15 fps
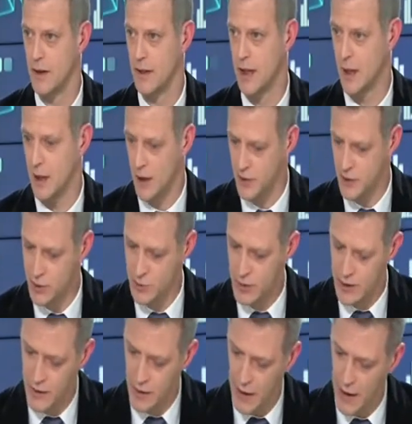hier
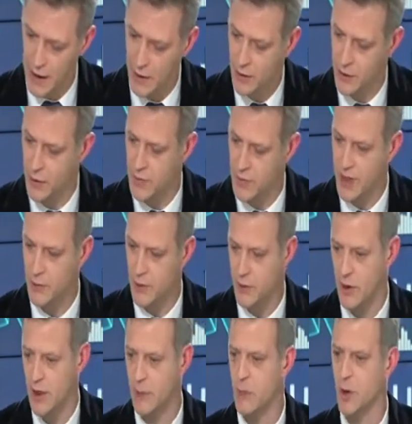suite à
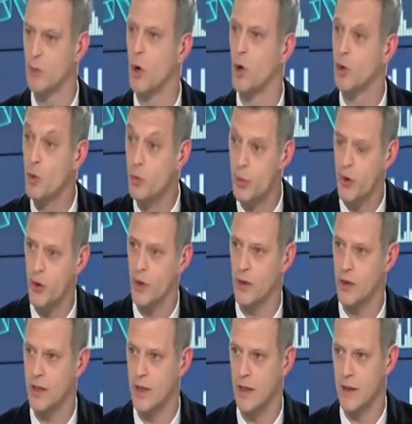notamment l'amendement Cooper
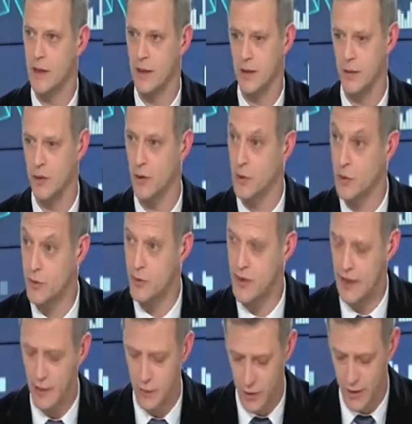qui a été
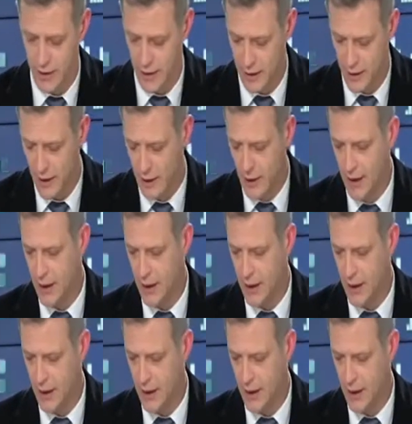refusé, recalé.